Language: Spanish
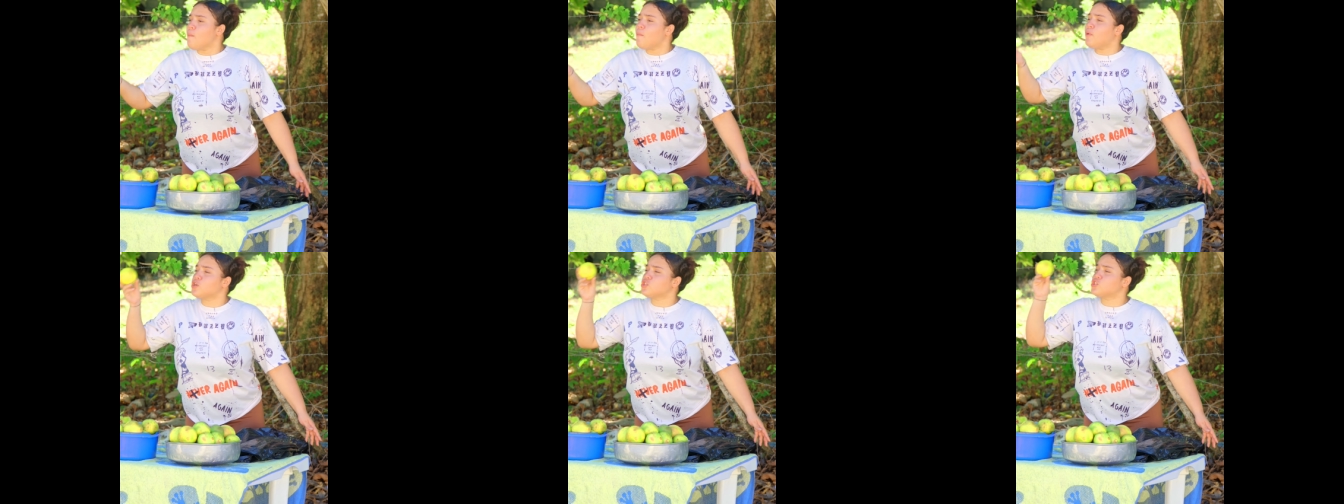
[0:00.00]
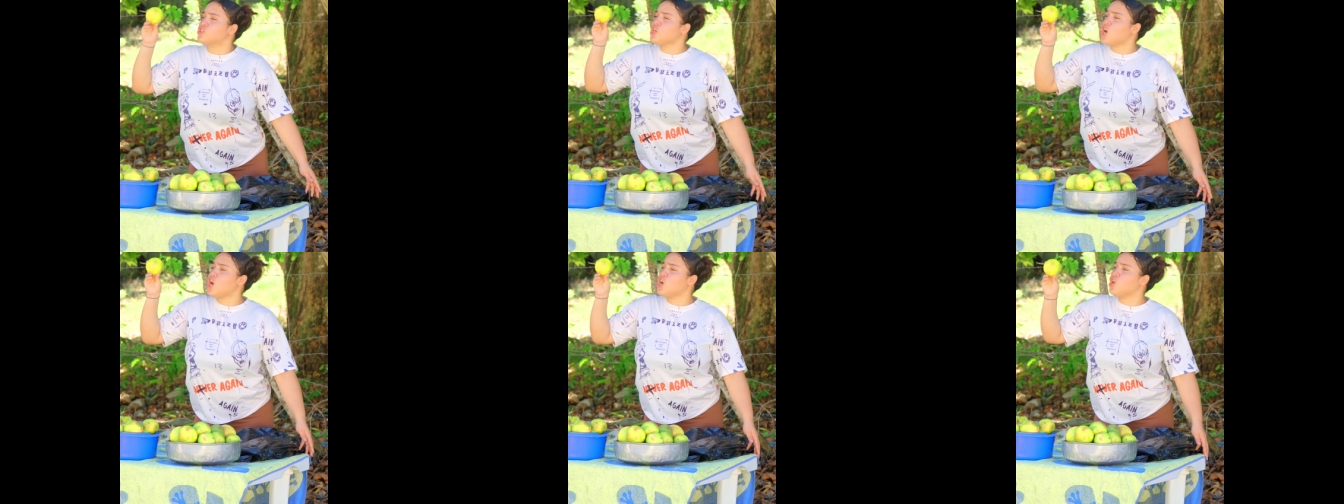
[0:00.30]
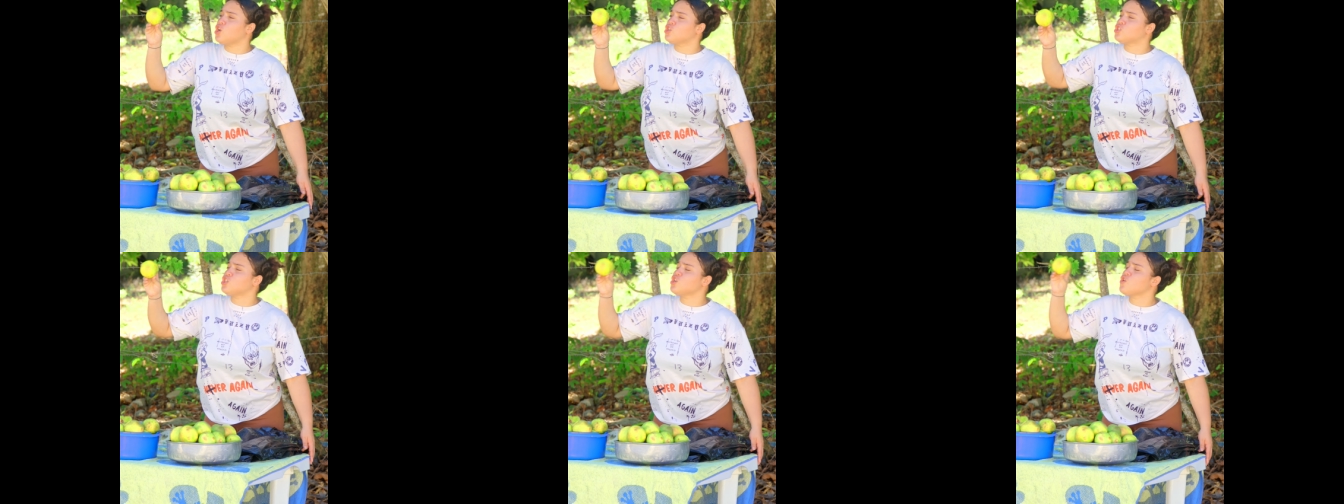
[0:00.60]
Por
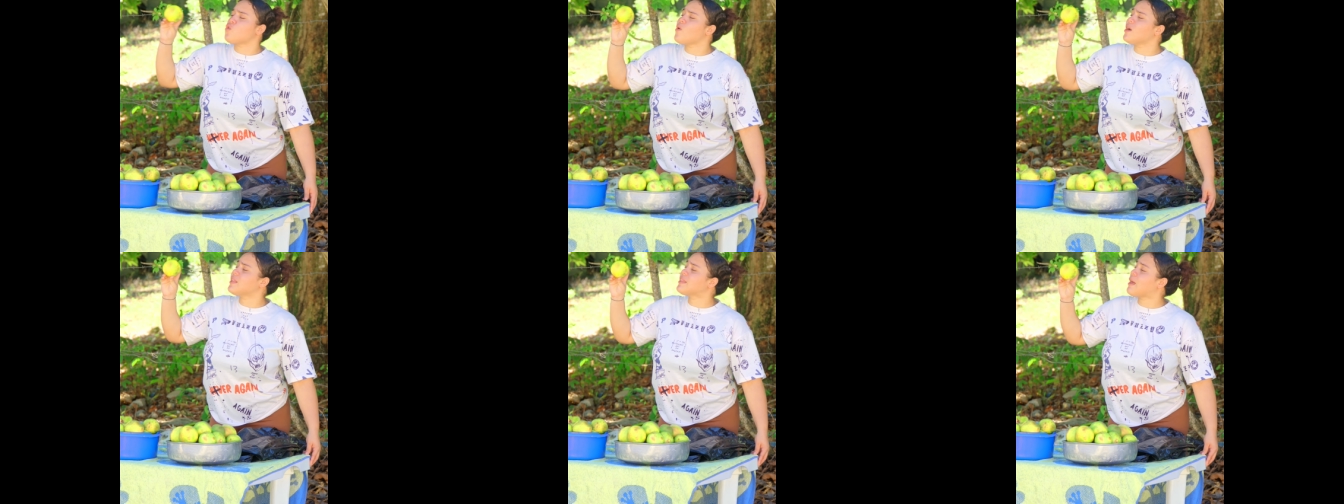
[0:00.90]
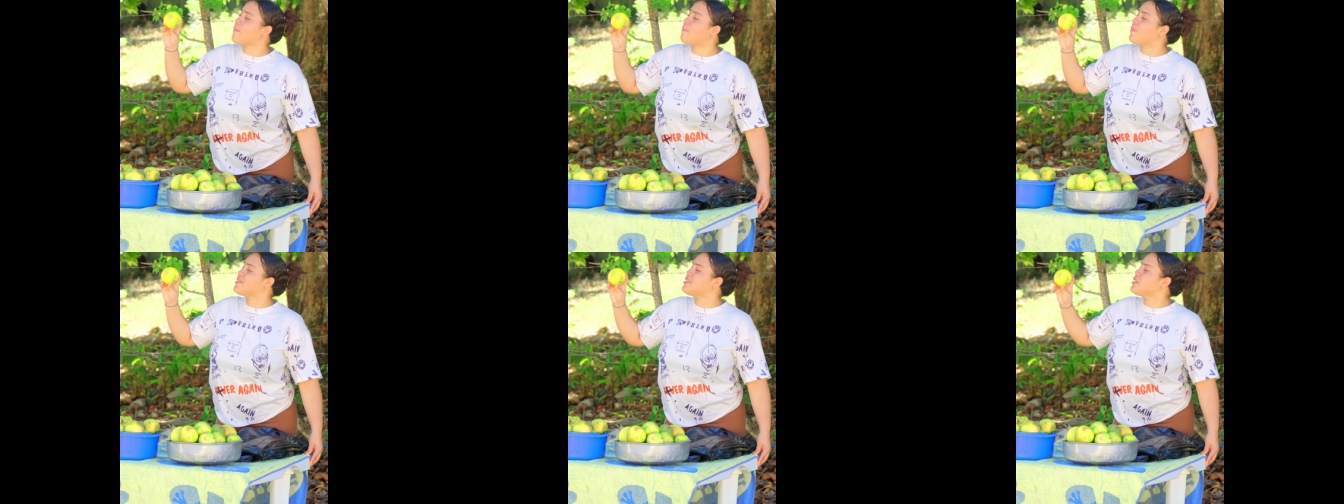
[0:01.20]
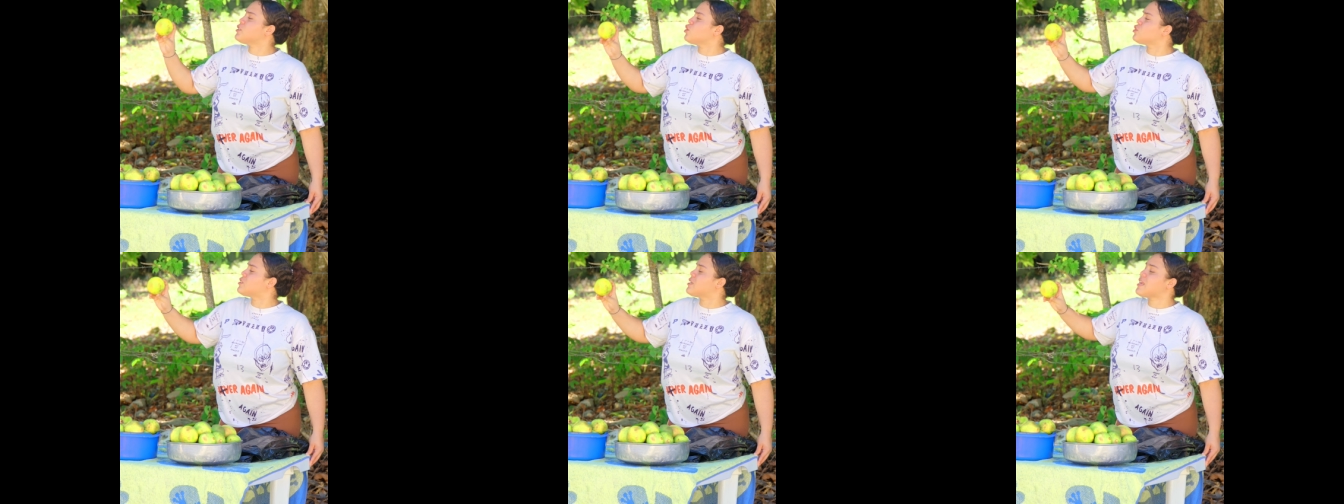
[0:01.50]
solo 50
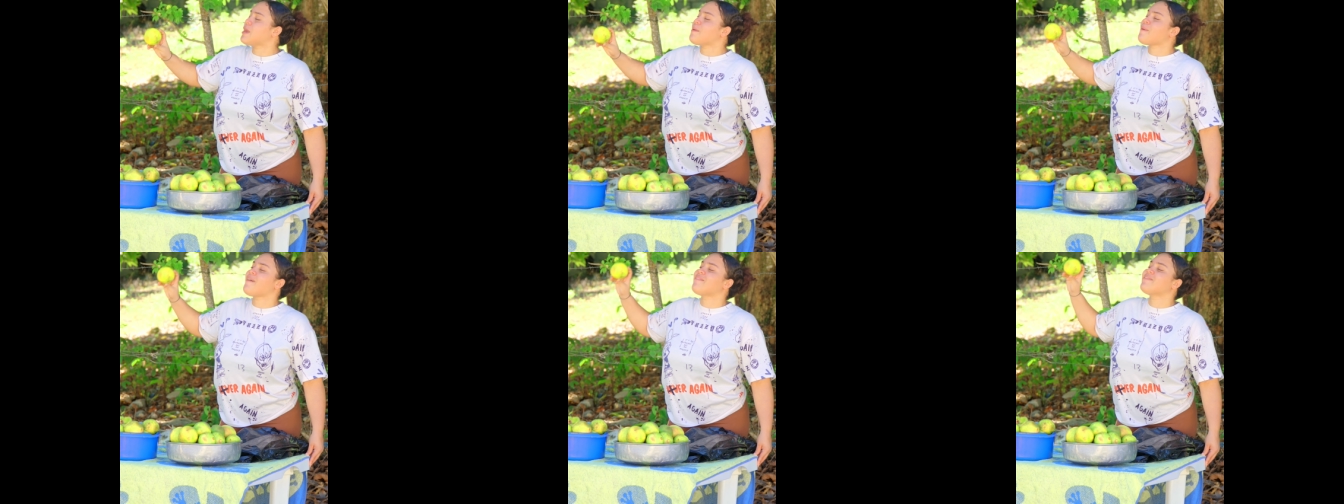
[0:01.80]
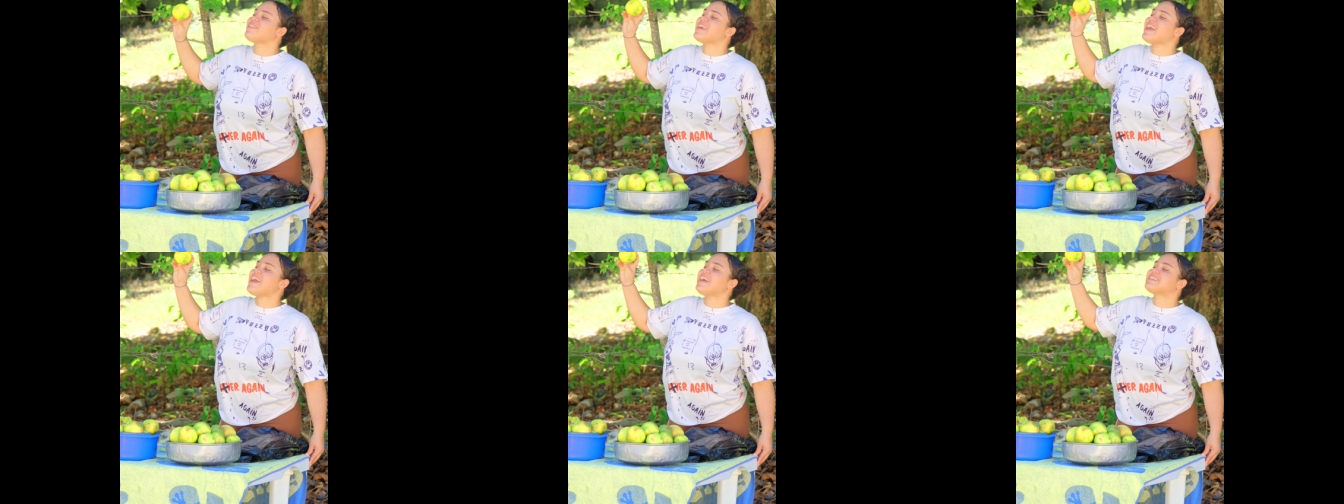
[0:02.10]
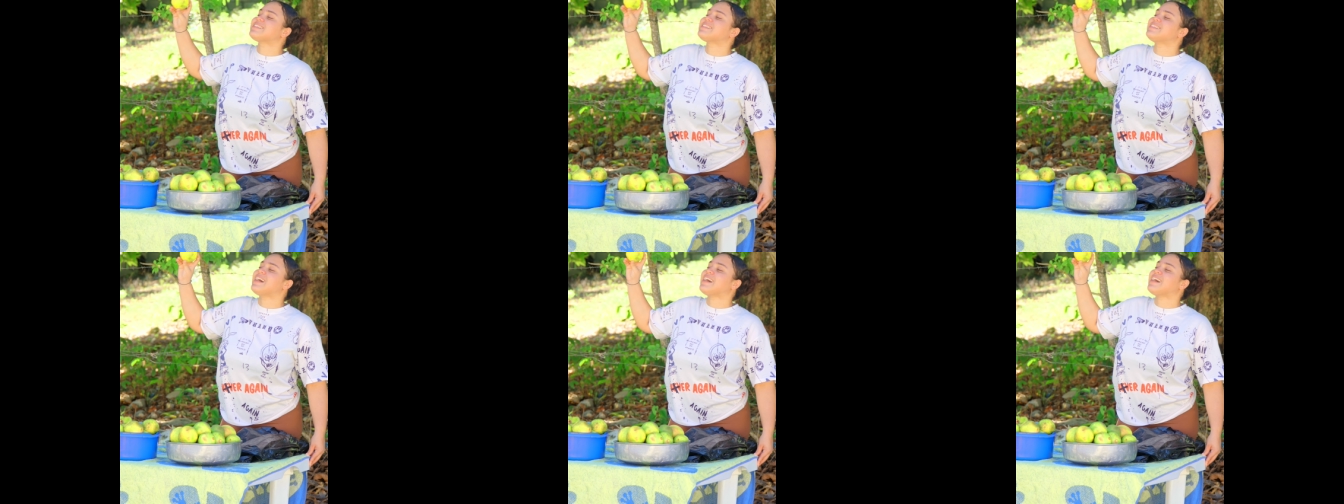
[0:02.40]
pesitos se llevan 10